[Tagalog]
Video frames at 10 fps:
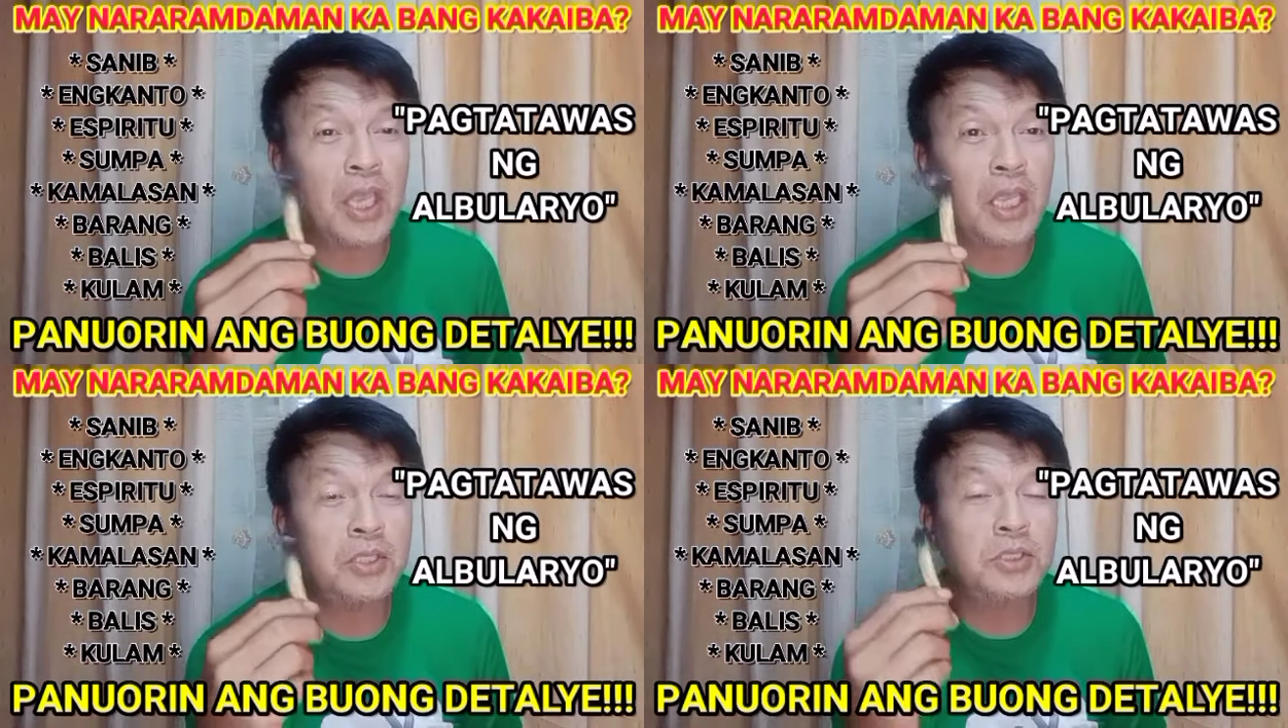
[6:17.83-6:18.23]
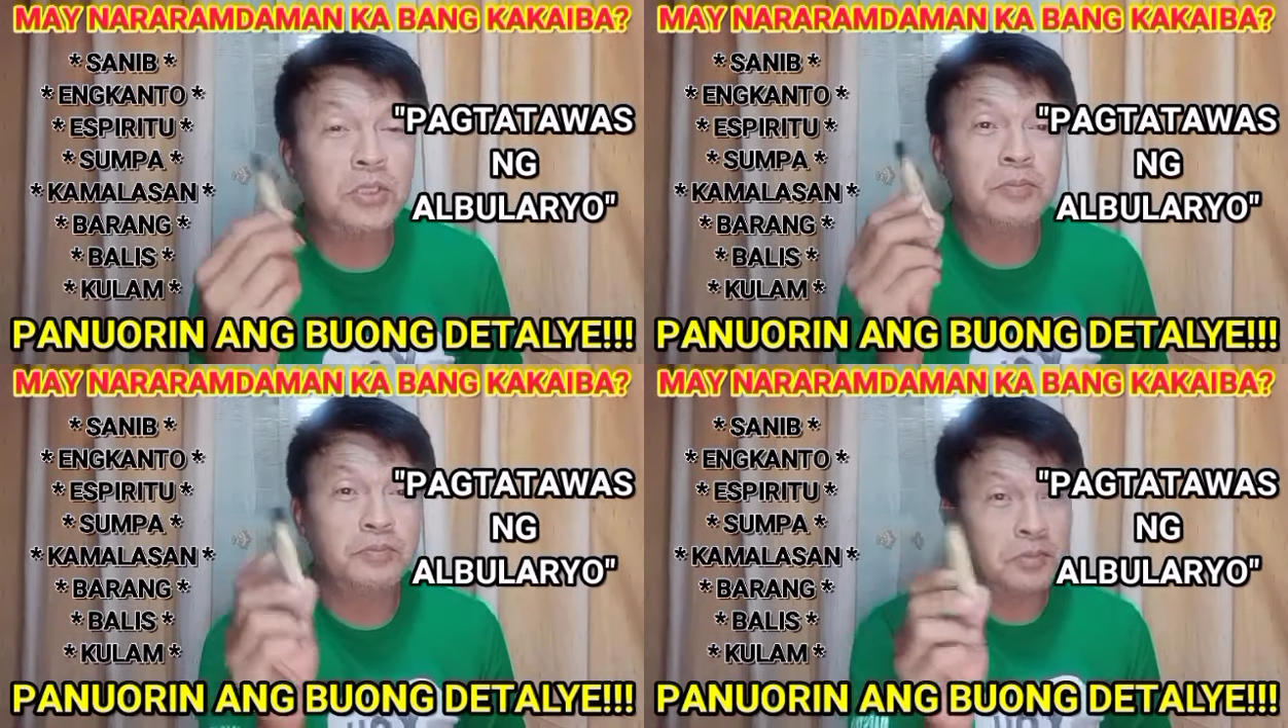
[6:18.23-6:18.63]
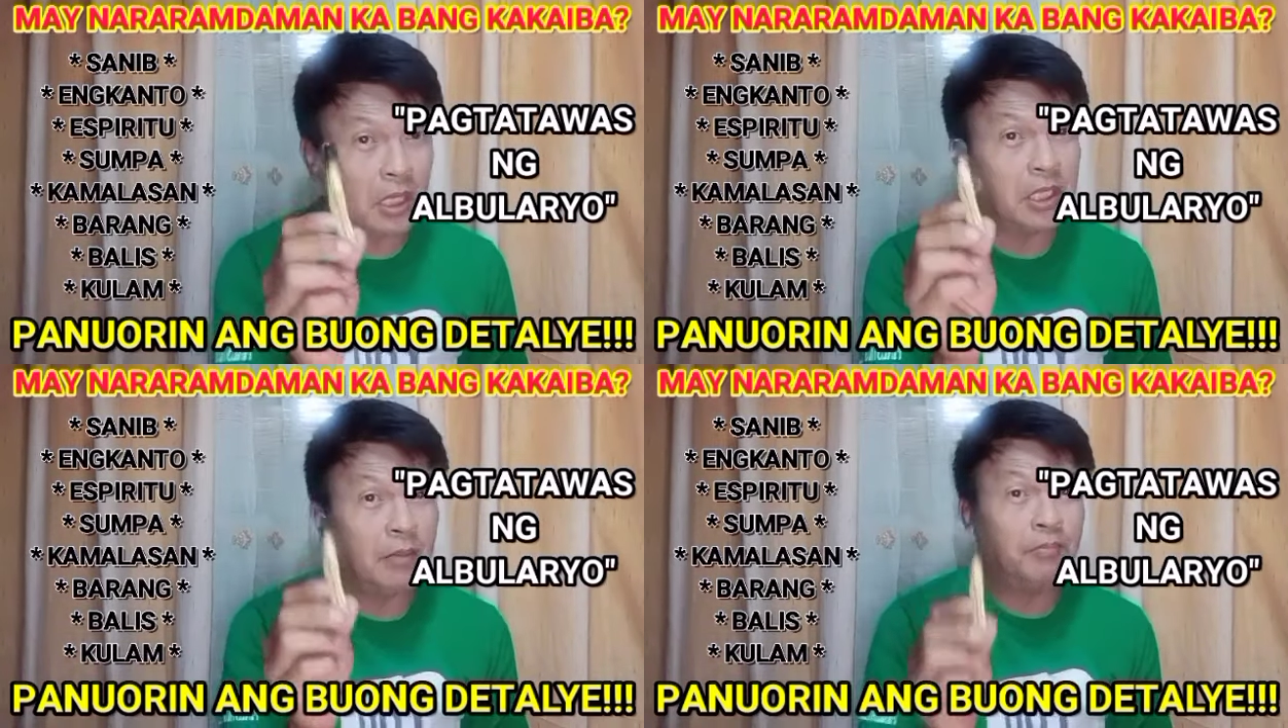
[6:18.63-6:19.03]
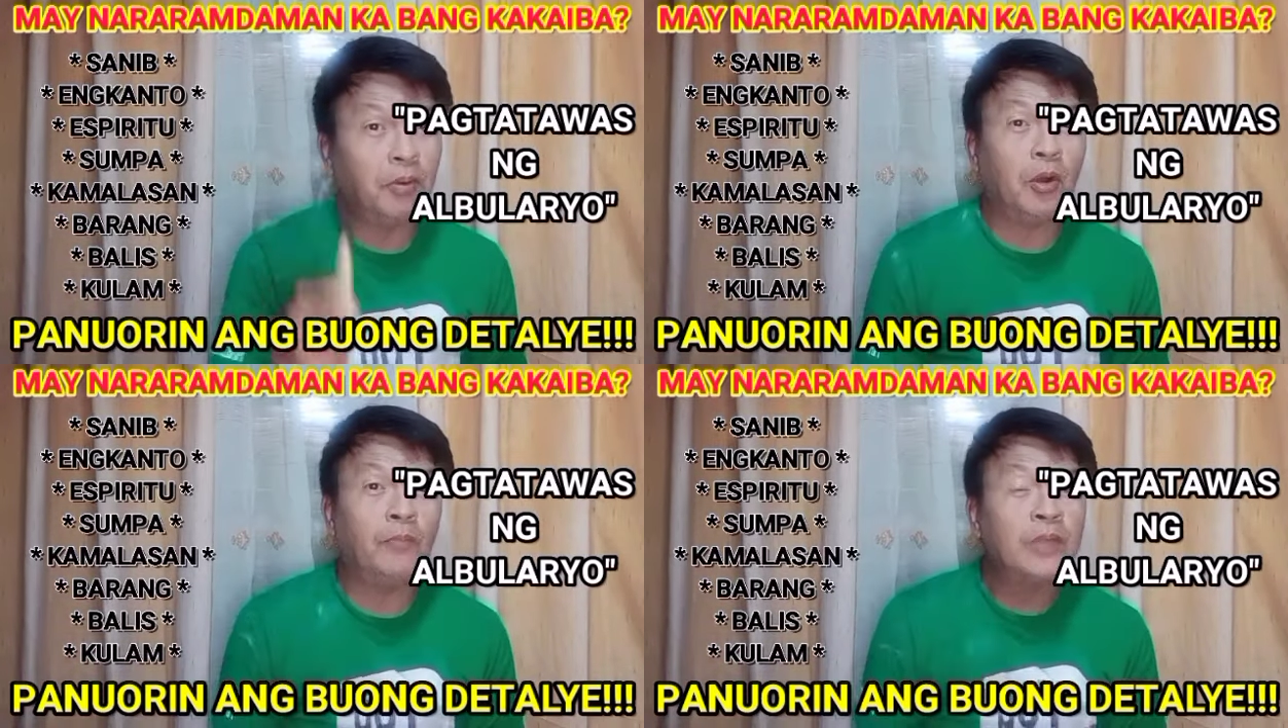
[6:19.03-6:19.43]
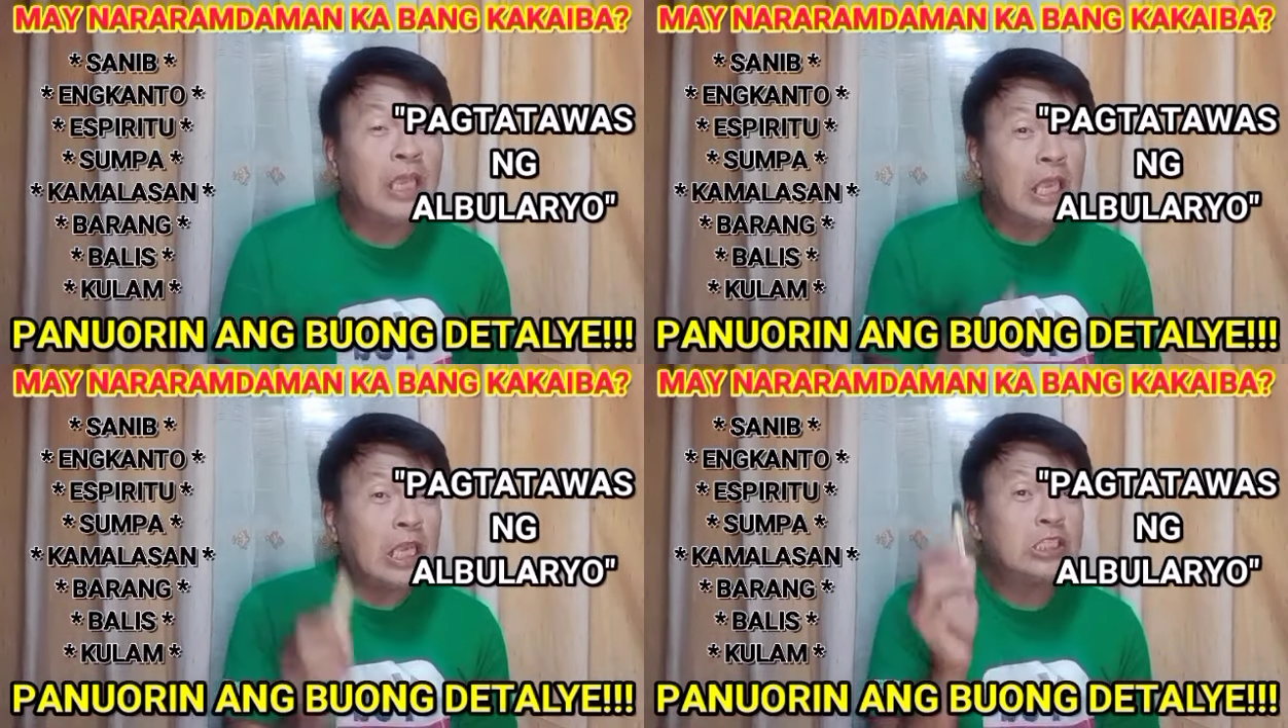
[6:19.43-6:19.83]
white sage. Ganyan
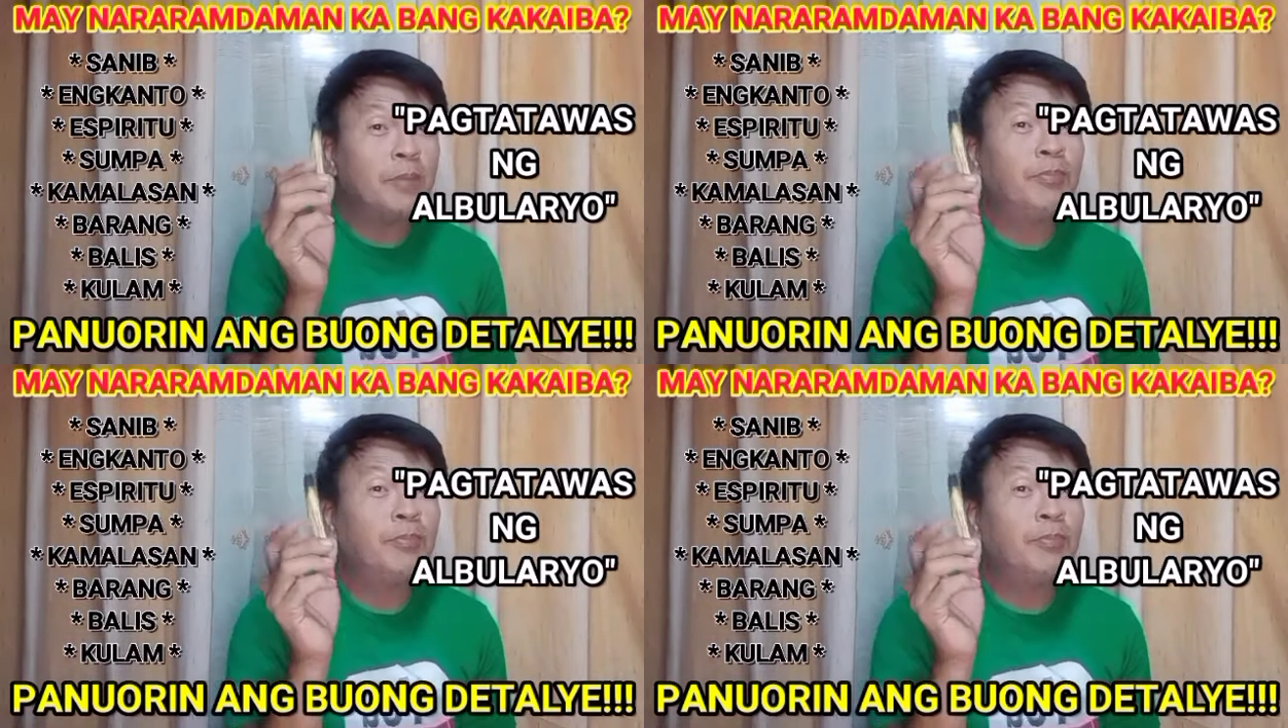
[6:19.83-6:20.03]
po.